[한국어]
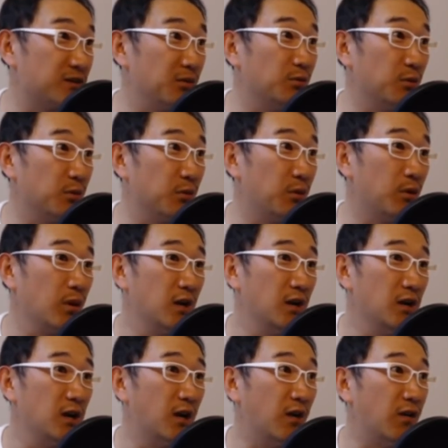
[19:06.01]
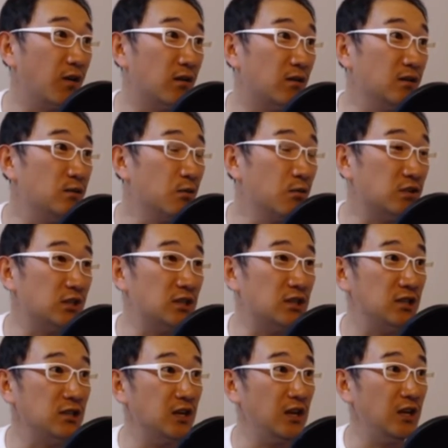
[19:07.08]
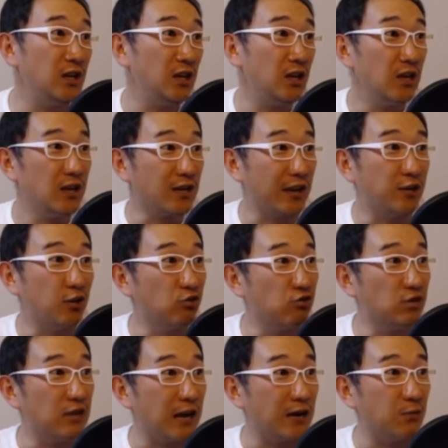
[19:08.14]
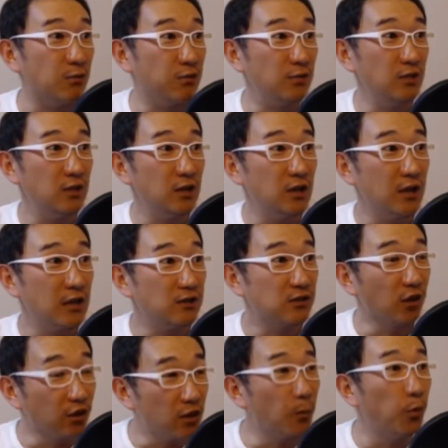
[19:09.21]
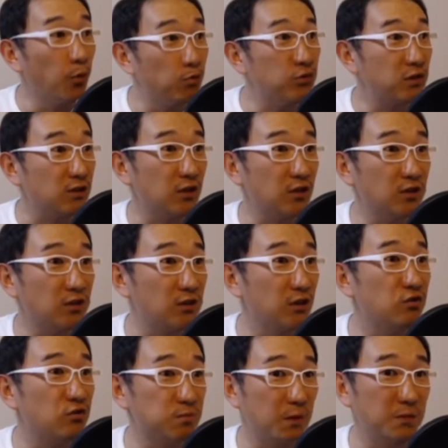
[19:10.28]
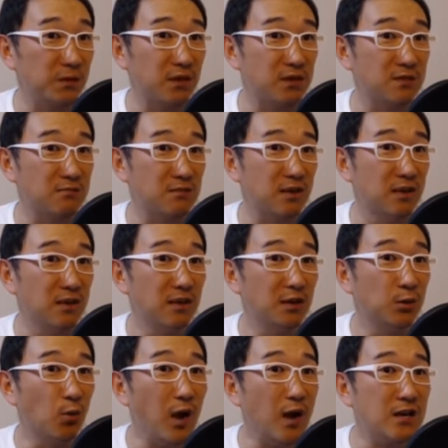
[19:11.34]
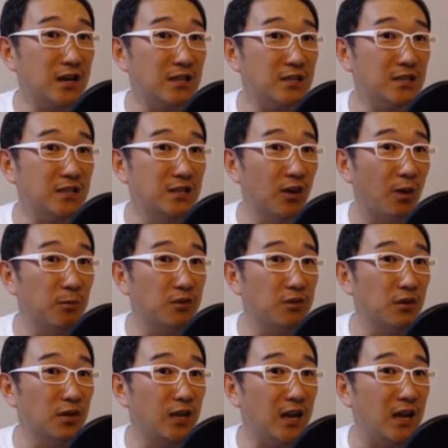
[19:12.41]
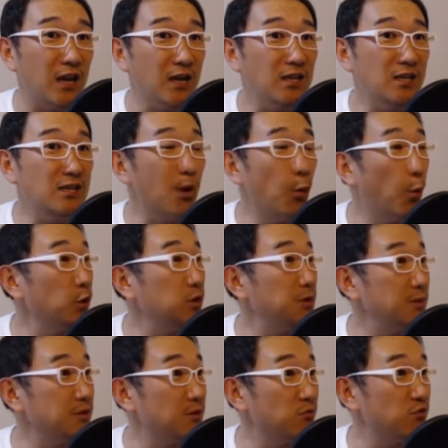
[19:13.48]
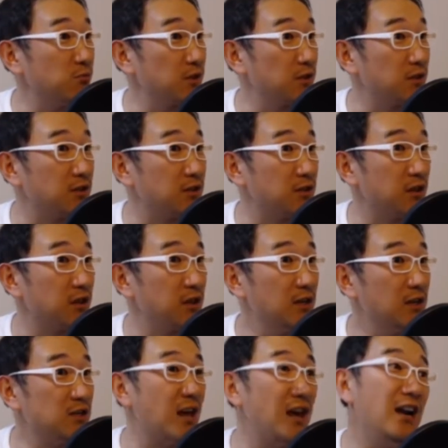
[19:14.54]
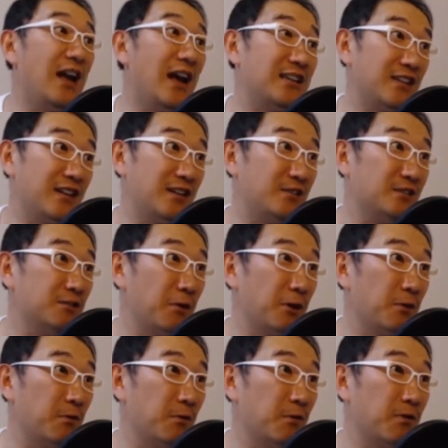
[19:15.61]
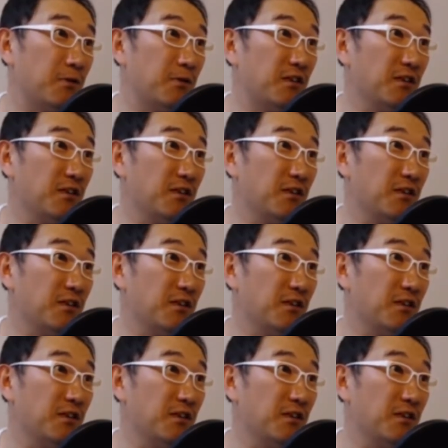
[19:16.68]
그 정도로 어, 인공지능이 가르쳐 주지 않고는 전혀 모르고 있었던 그런 수법이 되겠습니다. 또 한 가지는 이제 넘는 건데 이게 52.6% 제일 낮아요 의외로.